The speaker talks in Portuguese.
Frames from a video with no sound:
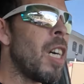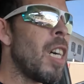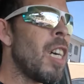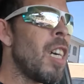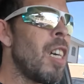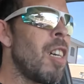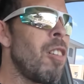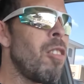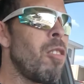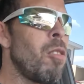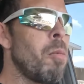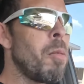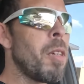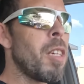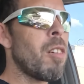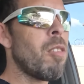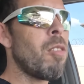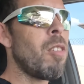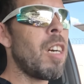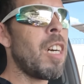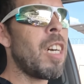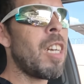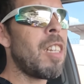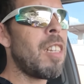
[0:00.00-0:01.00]
mais uma
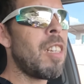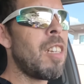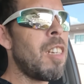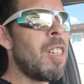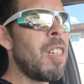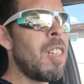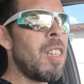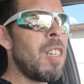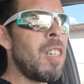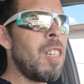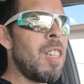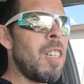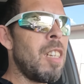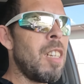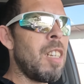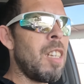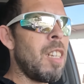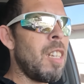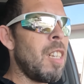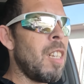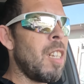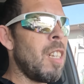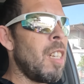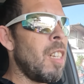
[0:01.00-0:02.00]
quadra.
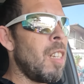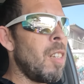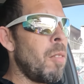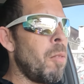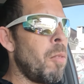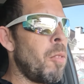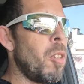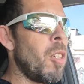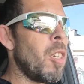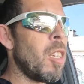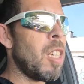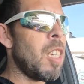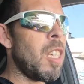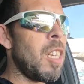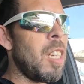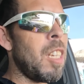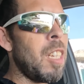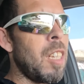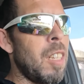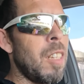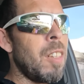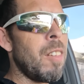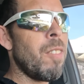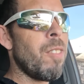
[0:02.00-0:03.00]

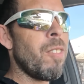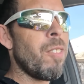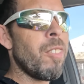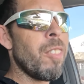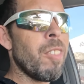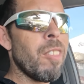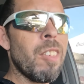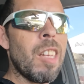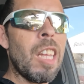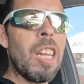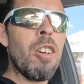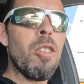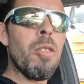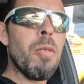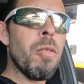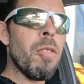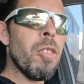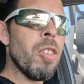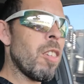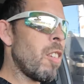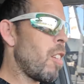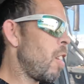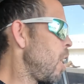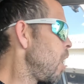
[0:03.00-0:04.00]
Porque não tem como
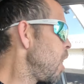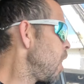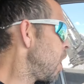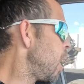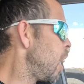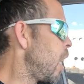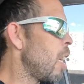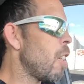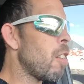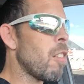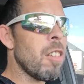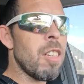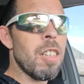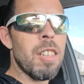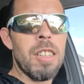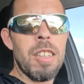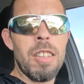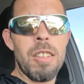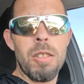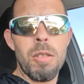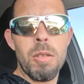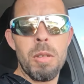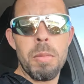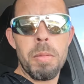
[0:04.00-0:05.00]
você ir reto
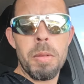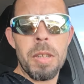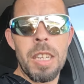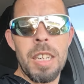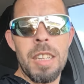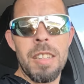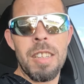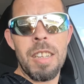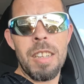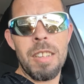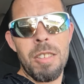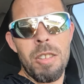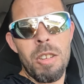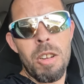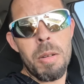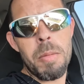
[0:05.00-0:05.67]
nessas ruas por causa dessas